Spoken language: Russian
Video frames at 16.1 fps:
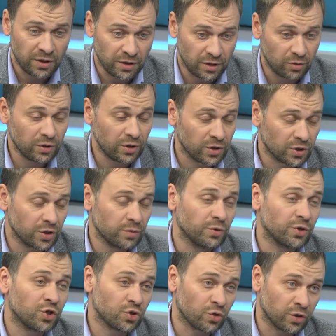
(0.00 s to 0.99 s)
Дороги должны
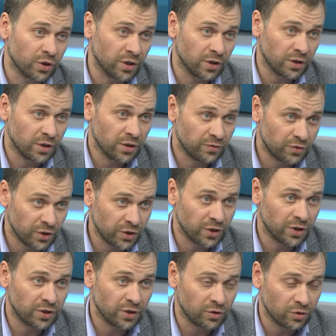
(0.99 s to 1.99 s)
быть черные, в
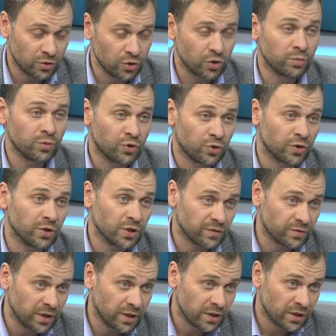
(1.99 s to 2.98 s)
черноте, то есть должен быть черный
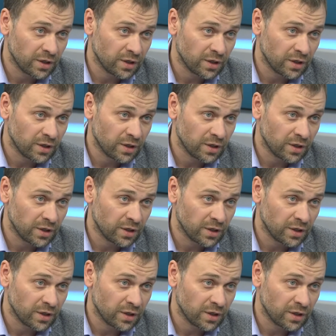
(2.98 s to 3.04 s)
асфальт.